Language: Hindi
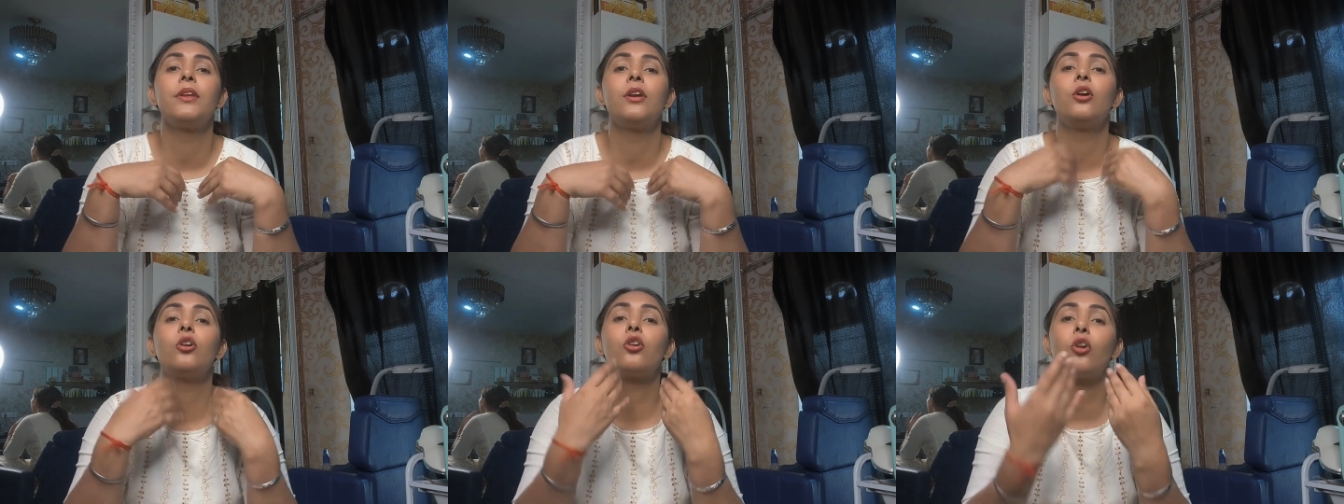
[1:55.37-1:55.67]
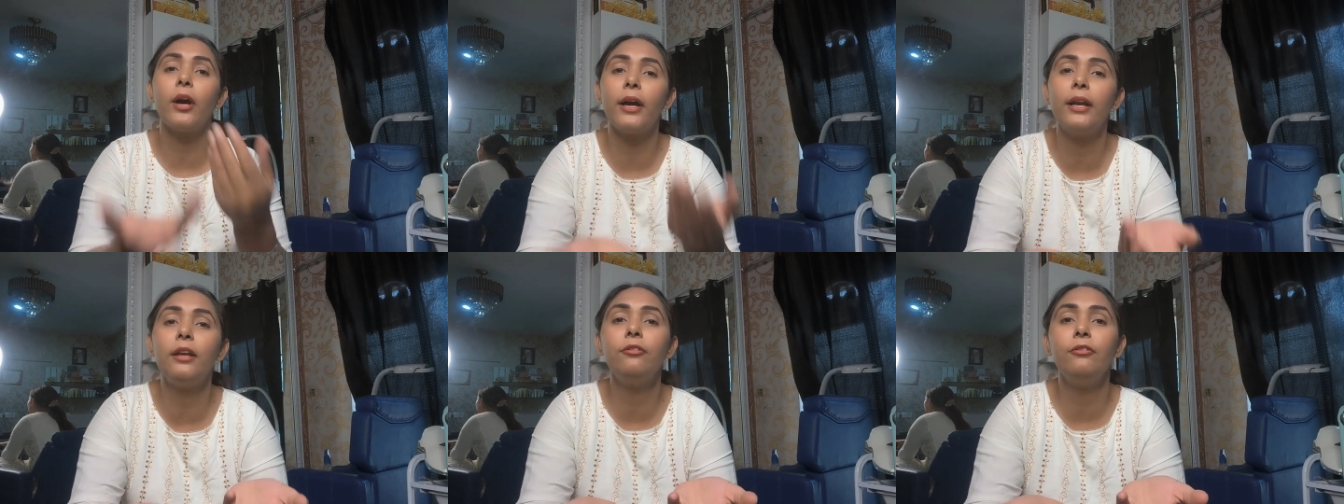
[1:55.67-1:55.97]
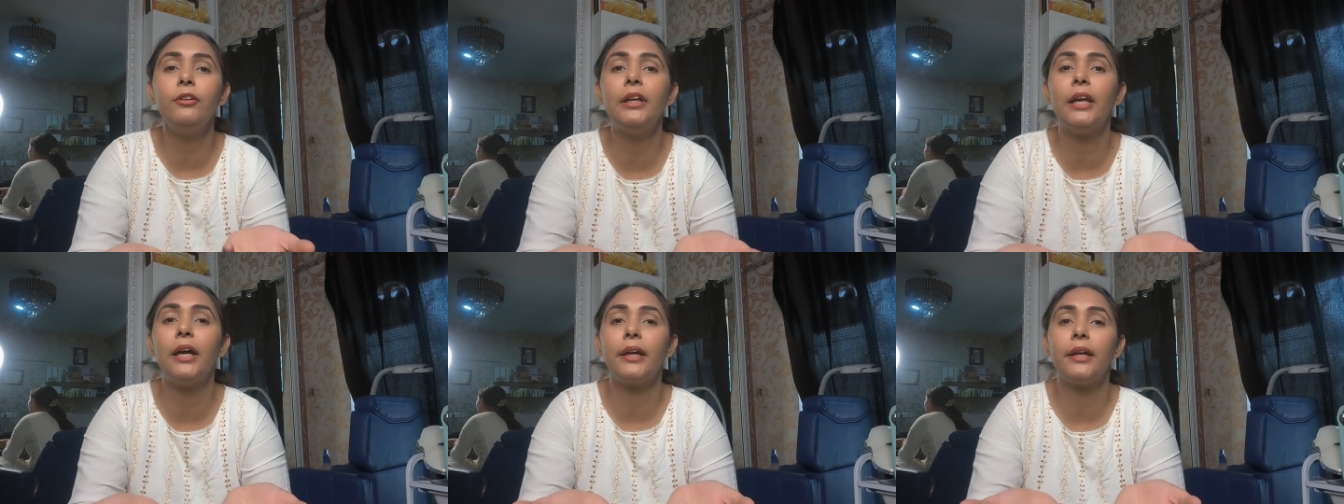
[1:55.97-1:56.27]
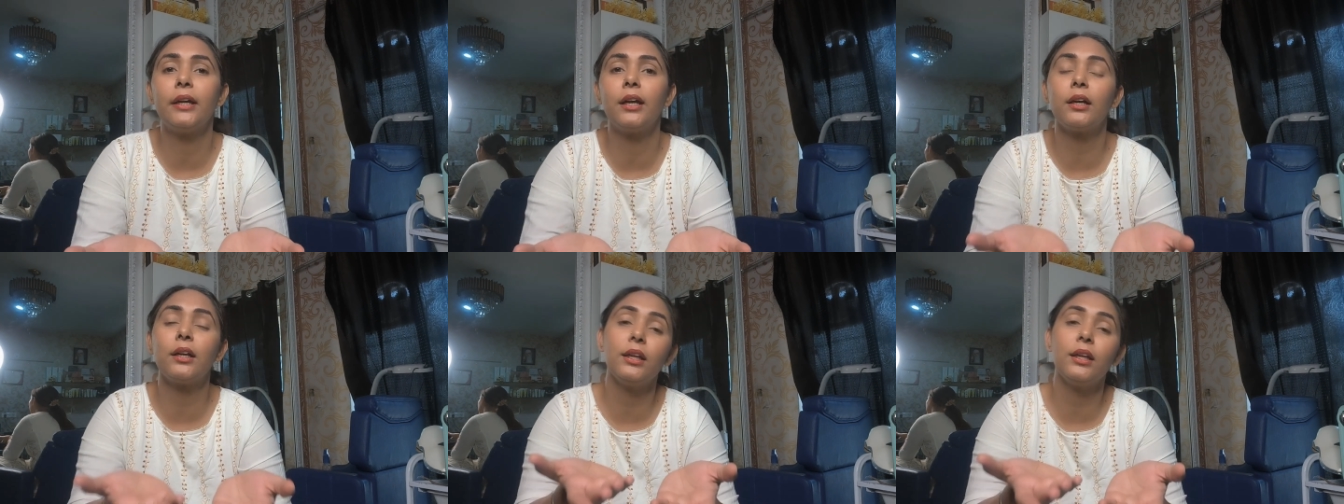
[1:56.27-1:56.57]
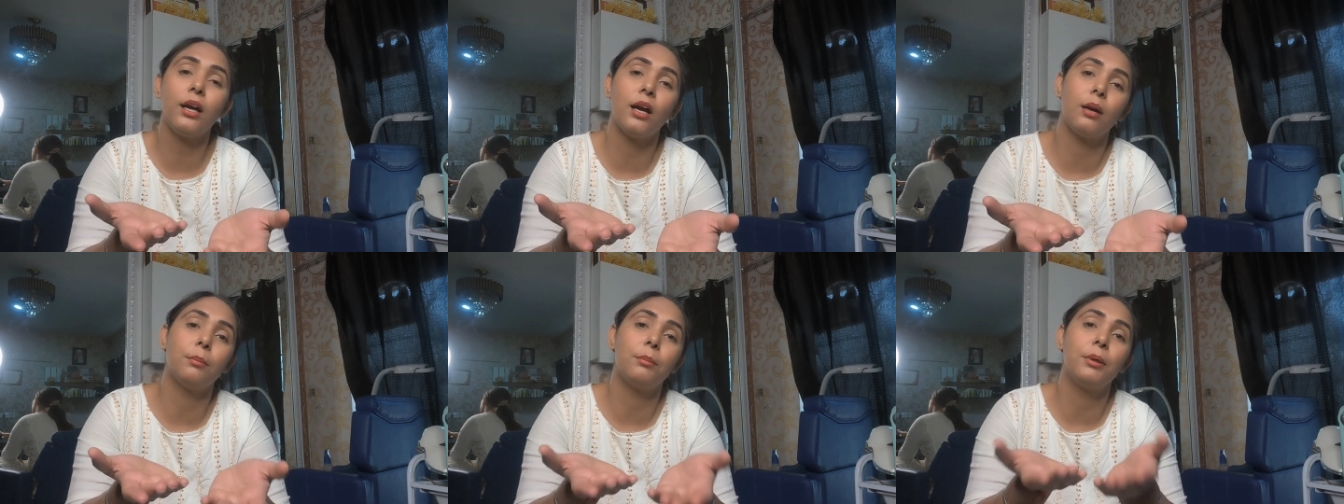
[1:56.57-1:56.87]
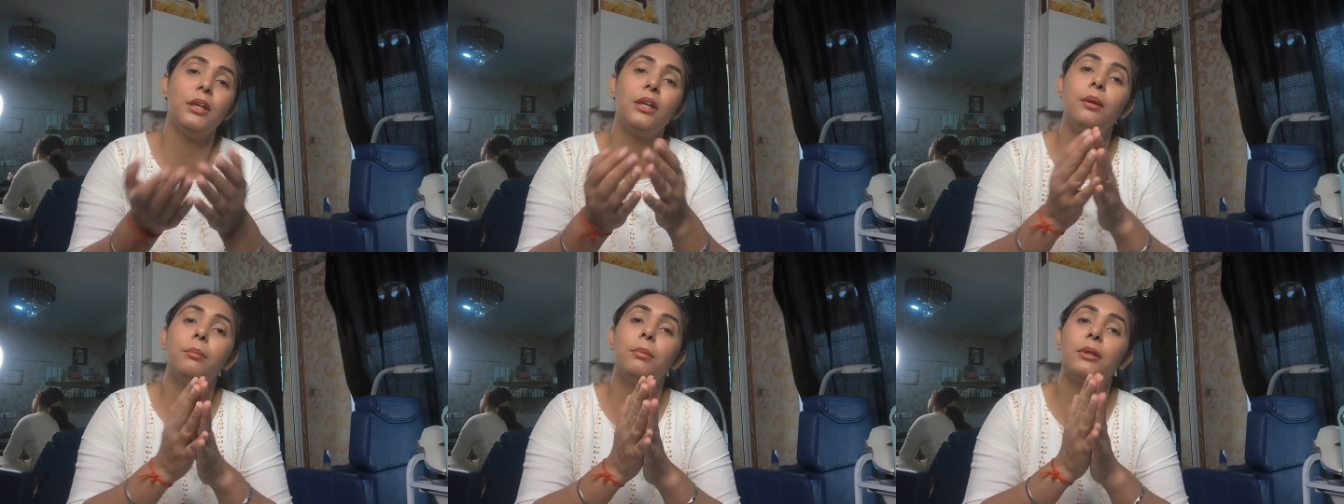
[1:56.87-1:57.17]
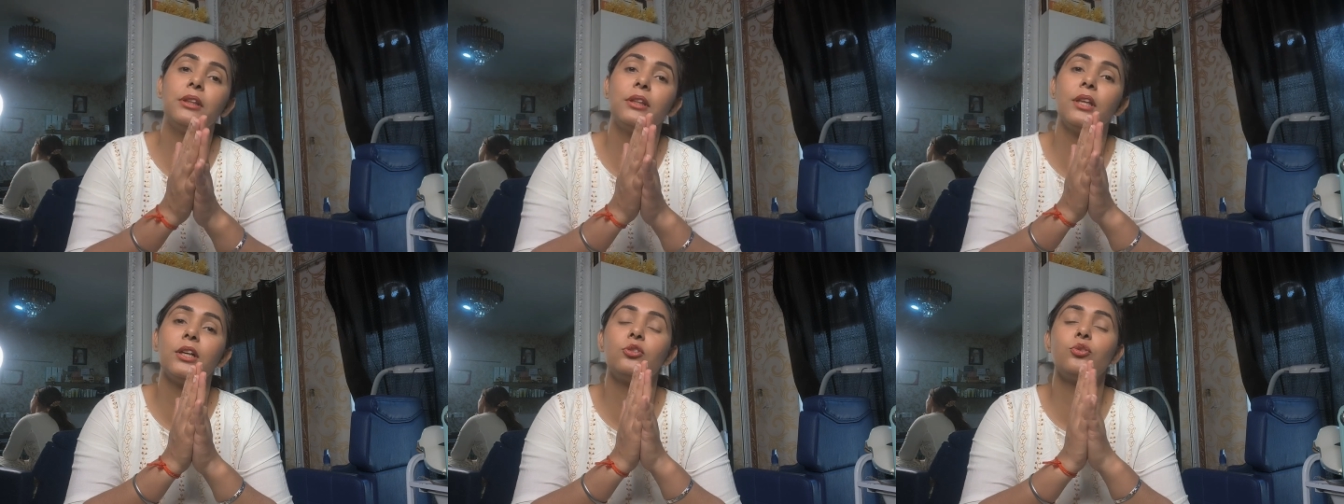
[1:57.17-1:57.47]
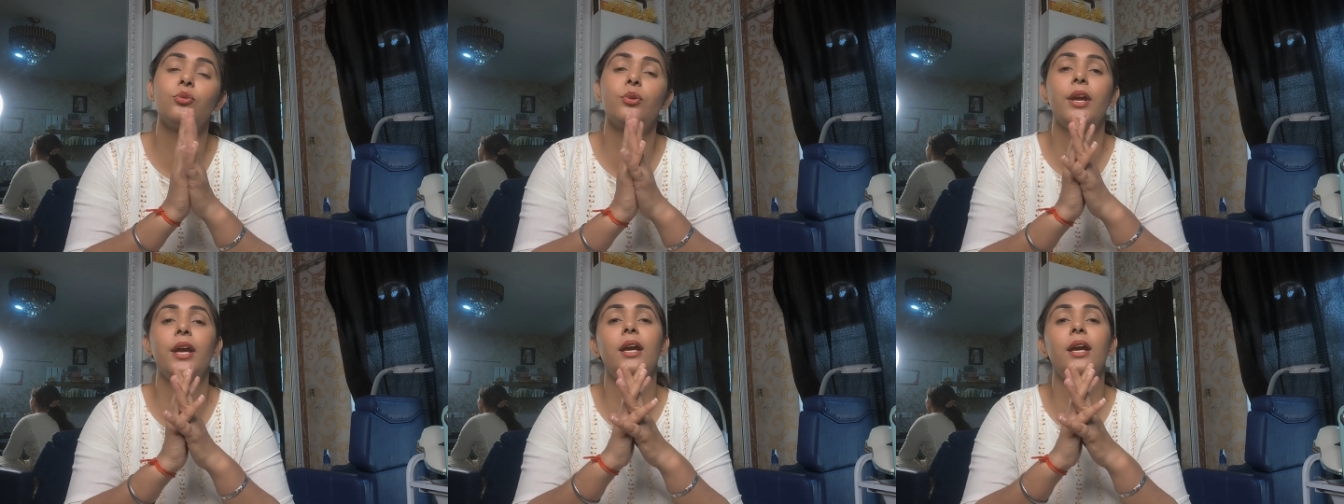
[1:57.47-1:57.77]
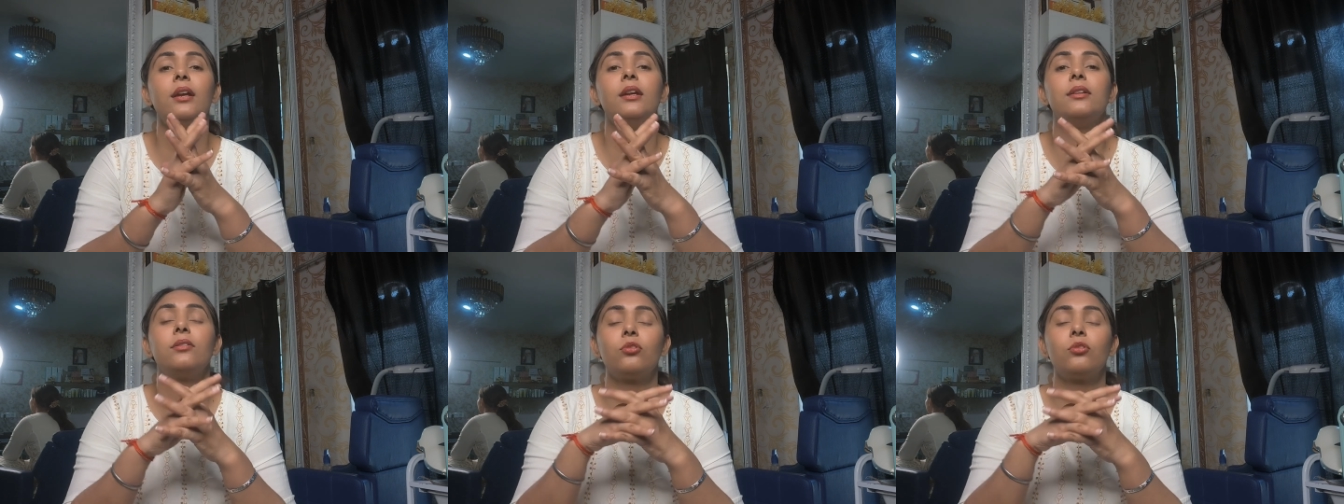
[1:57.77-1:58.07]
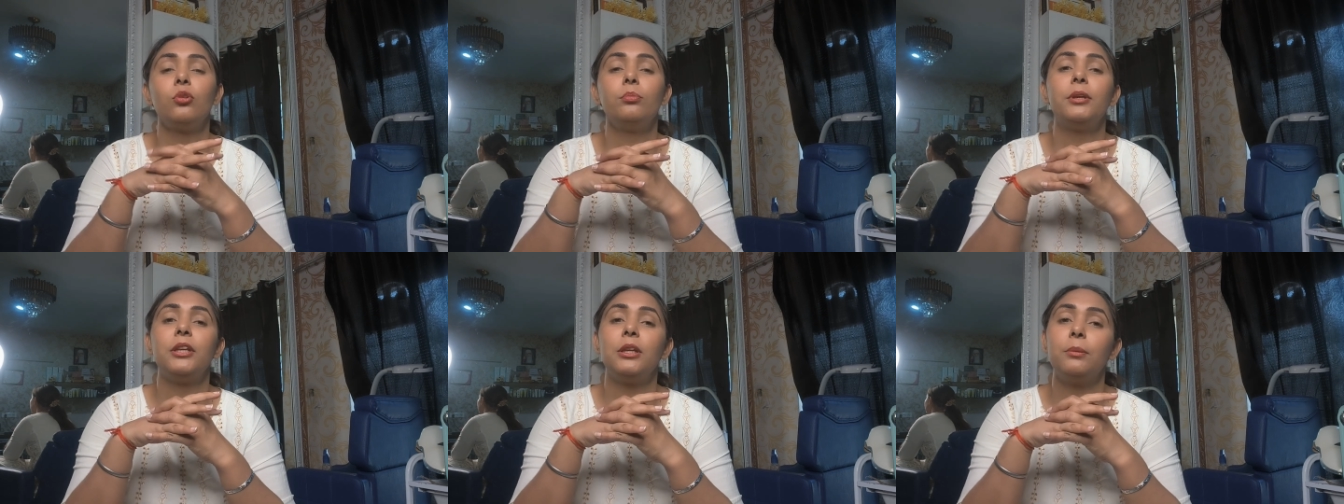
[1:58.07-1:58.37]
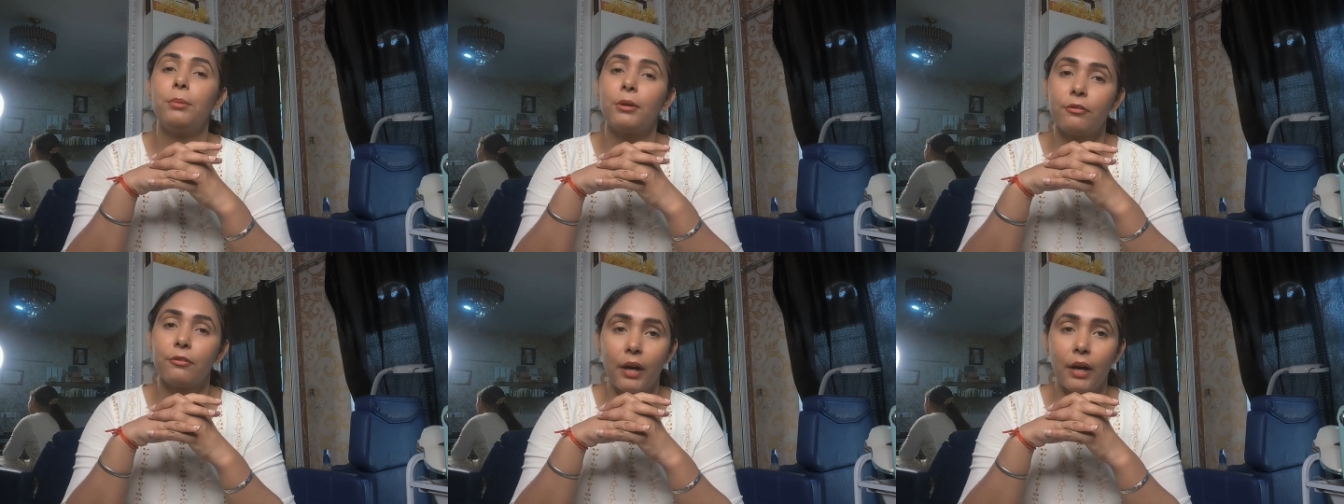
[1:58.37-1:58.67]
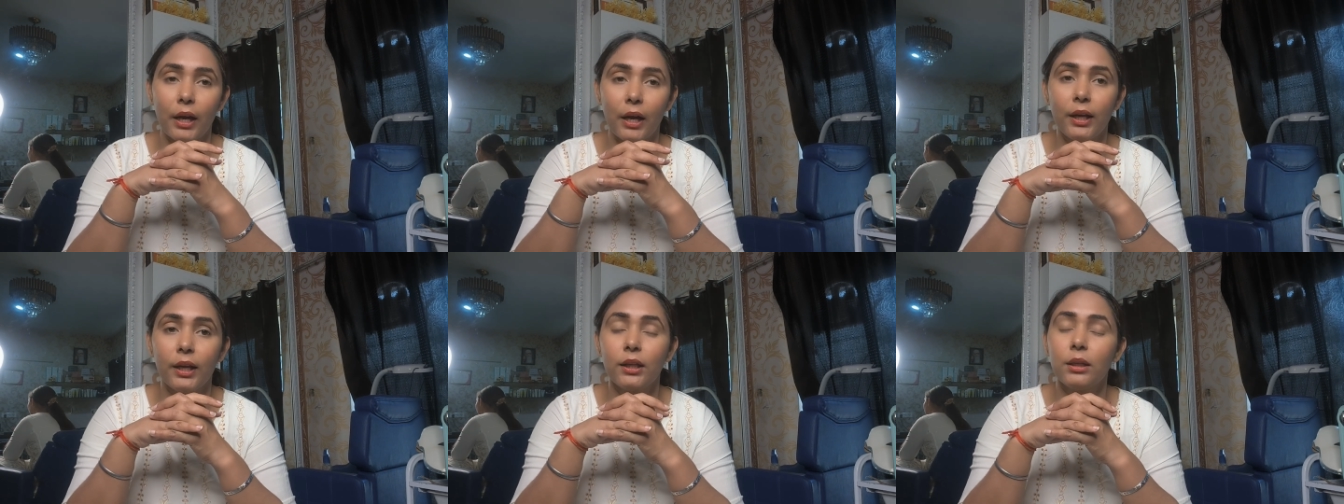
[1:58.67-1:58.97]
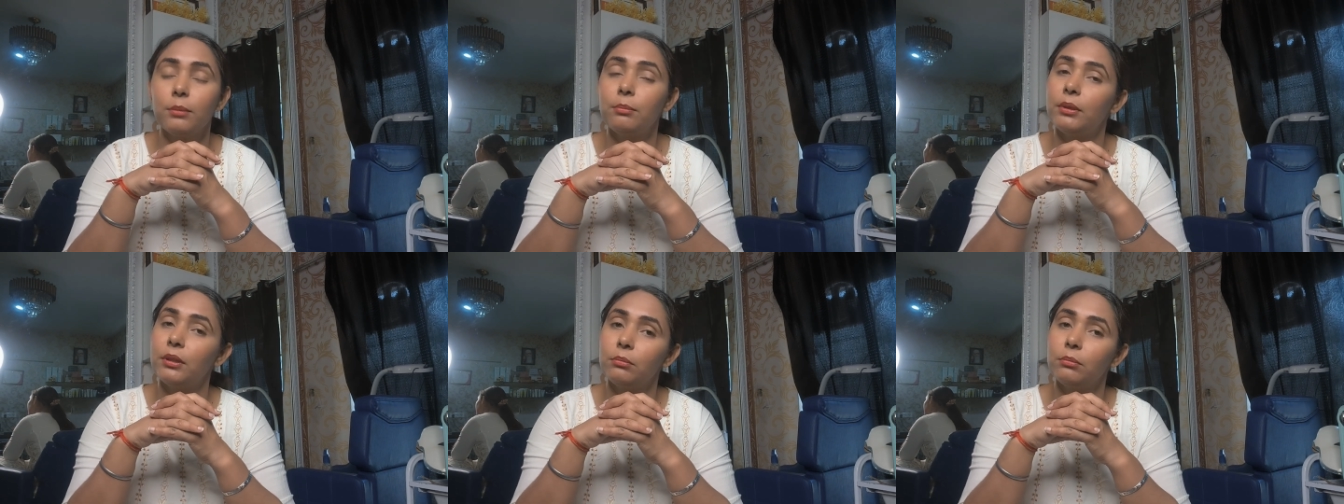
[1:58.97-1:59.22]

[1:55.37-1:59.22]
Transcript: रॉयल फील आएगा कि हाँ भाई ये बंदा जो है इसको मेरी परवाह है कि